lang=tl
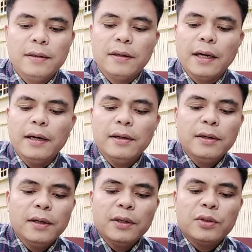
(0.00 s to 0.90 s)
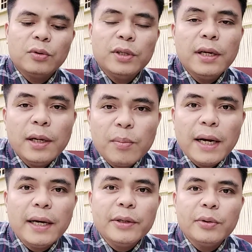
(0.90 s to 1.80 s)
okay so dili
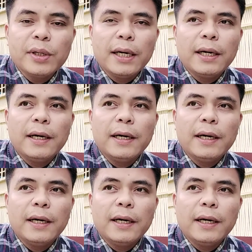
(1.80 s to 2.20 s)
maayo nga